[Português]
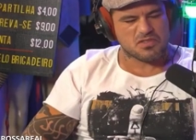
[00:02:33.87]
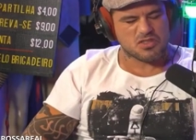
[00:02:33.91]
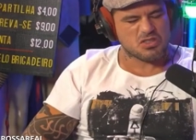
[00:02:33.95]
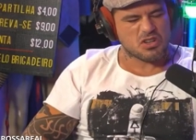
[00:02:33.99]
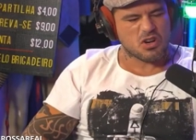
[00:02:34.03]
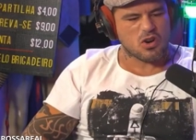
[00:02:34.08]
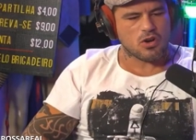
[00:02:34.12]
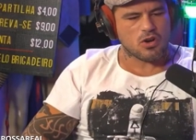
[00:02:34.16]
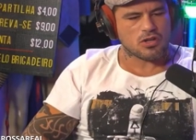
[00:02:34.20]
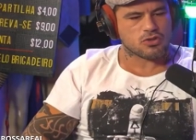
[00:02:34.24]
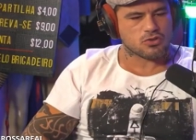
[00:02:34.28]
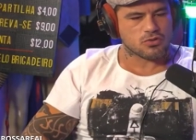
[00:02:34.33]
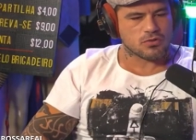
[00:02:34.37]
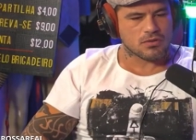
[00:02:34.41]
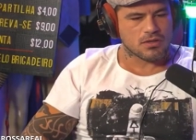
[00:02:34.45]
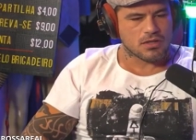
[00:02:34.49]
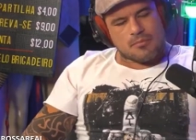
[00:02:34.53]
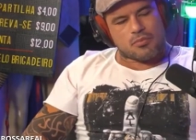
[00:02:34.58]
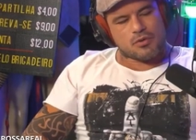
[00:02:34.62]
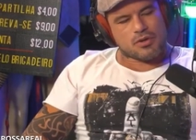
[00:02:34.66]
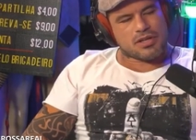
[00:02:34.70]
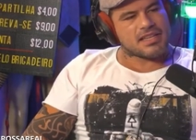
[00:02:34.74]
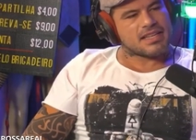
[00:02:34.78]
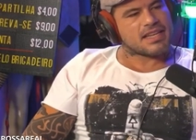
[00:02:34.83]
fiz um negócio
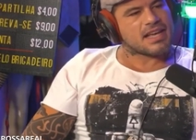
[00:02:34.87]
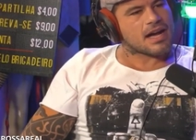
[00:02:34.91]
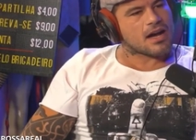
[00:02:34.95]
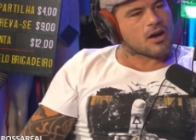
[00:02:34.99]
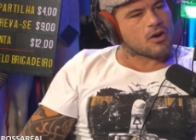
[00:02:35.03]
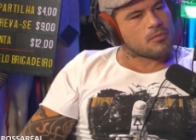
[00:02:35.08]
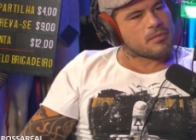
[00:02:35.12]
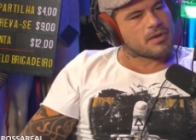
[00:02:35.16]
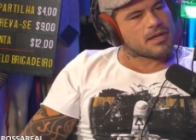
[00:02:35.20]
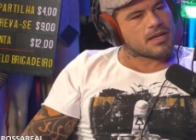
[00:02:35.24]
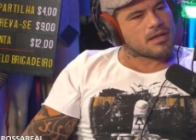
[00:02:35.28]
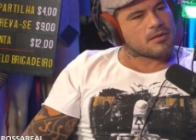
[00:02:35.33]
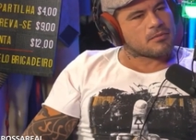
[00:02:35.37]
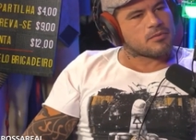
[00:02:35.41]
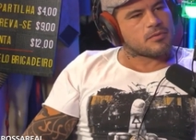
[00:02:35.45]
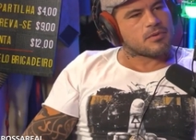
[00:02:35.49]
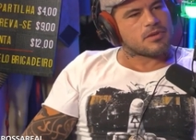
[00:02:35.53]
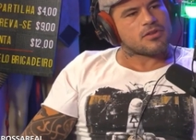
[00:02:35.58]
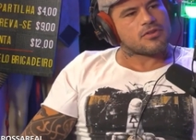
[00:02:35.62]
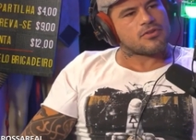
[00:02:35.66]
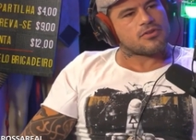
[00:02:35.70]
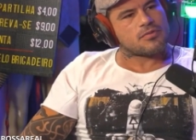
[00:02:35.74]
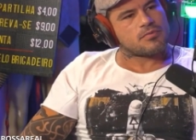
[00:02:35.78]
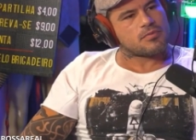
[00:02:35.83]
por ideal mesmo,
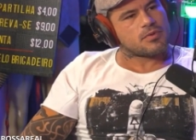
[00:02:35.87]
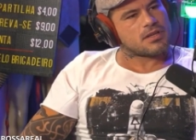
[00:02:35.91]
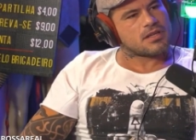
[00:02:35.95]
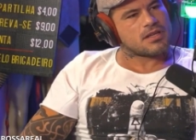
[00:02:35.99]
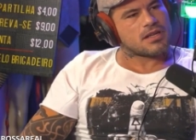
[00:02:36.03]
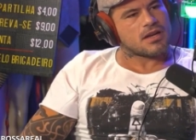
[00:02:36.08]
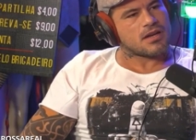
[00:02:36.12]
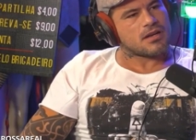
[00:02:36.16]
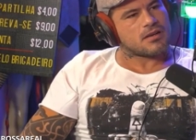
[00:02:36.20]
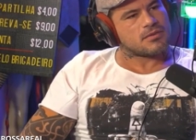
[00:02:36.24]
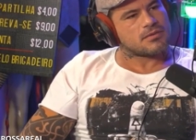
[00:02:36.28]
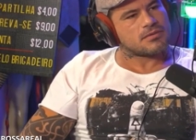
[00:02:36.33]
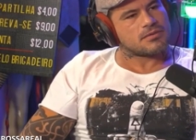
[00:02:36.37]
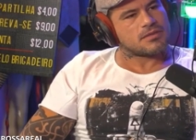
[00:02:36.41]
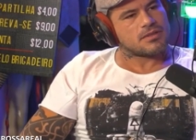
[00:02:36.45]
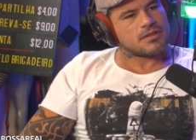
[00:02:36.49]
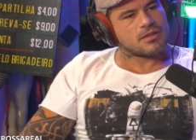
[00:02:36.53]
bicho. Por ideal.